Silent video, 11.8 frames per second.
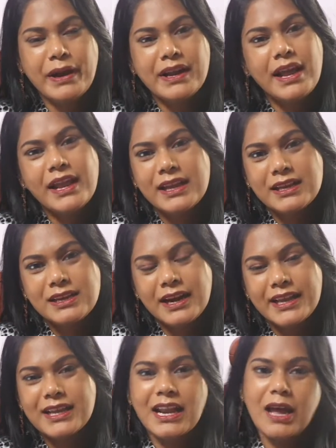பண்ணேன் எனக்கு
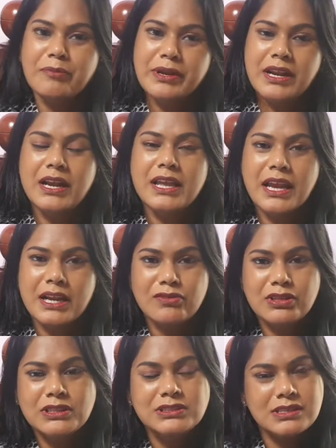கிடைக்கல அப்படின்னா நீங்கள் எனக்கு
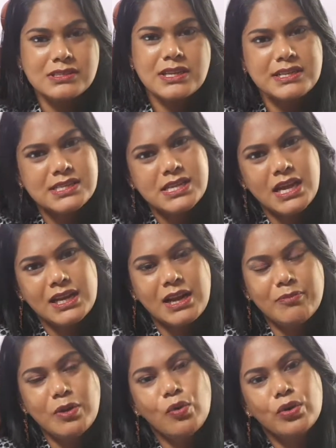வந்து ஜஸ்ட்
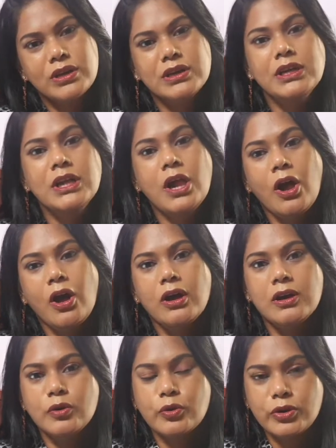இன்ஸ்டாகிராமில் ஒரு
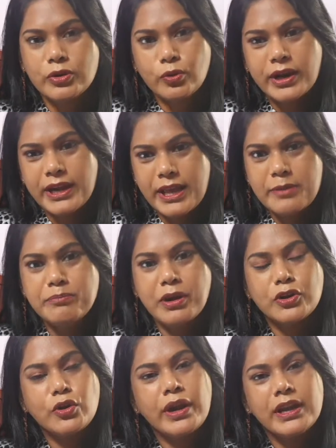ஒரு உங்கள் நேம்
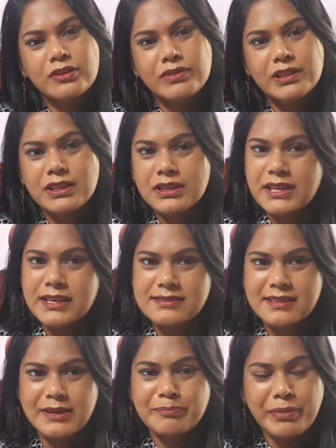மட்டும் எனக்கு வந்து நீங்கள்
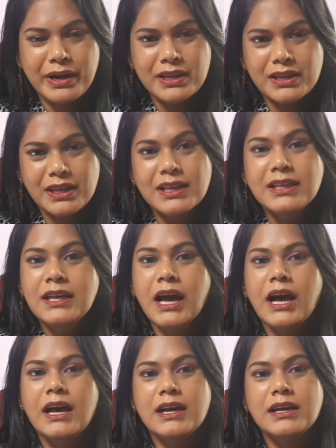சென்ட்
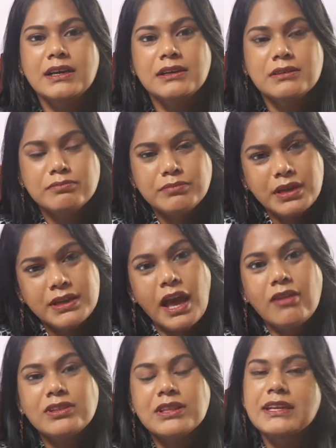பண்ணுங்கள்
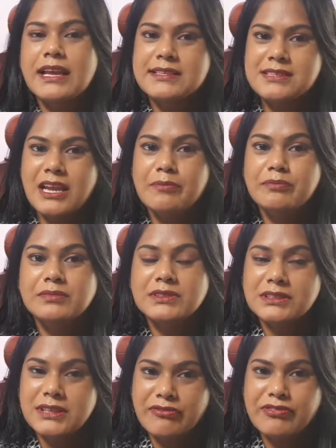நான் வந்து நெக்ஸ்ட் டைம்
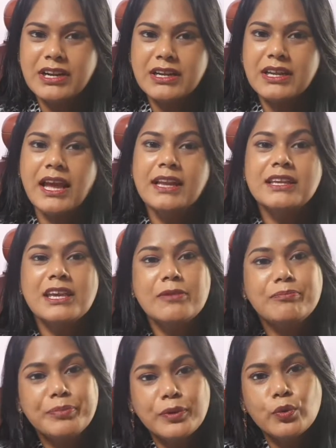டெஃபினெட்லி ஐ
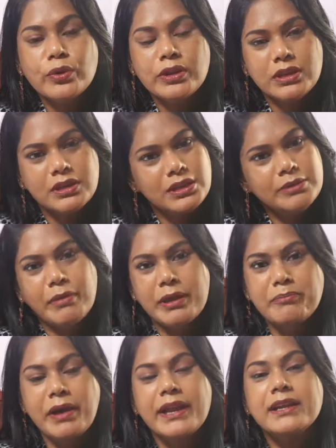கீப் யூ இன் மை
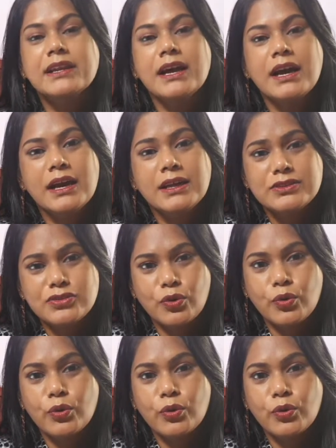மைண்ட் ஸோ